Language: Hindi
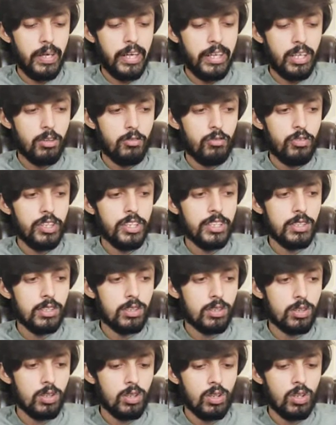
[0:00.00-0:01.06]
बेनिफिट्स
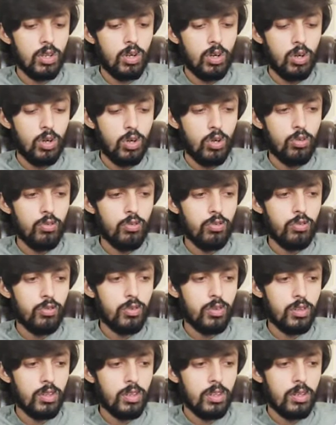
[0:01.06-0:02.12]
ऑफ
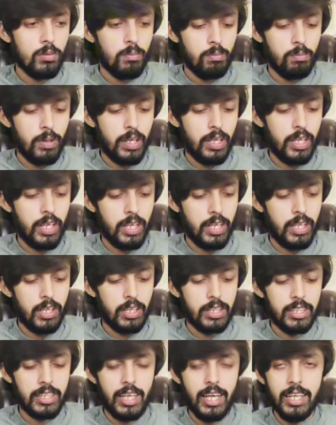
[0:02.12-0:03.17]
बनाना
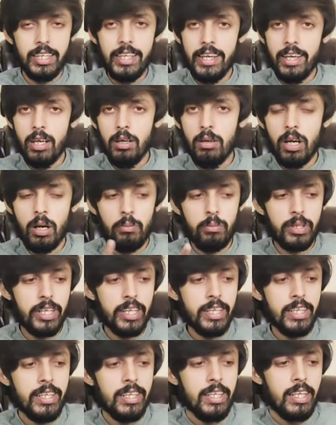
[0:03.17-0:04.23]
याद है
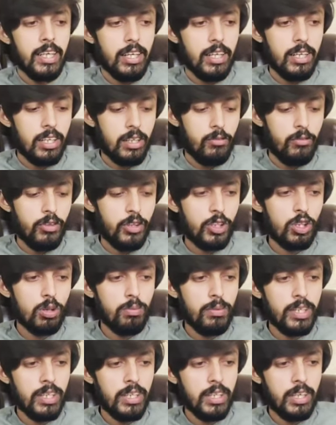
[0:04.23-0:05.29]
हमने वीडियो
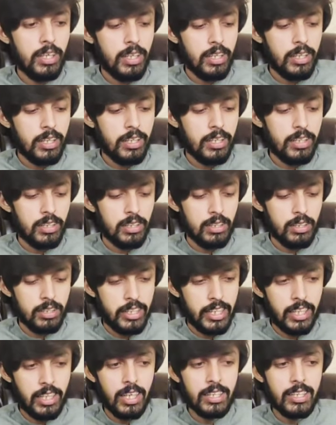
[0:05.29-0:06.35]
में
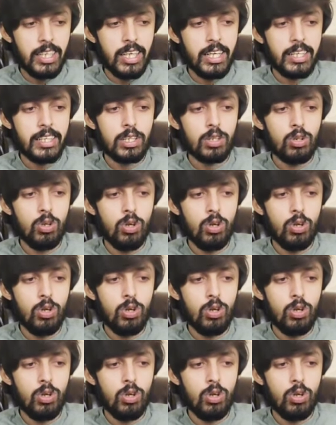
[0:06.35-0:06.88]
देखा था कि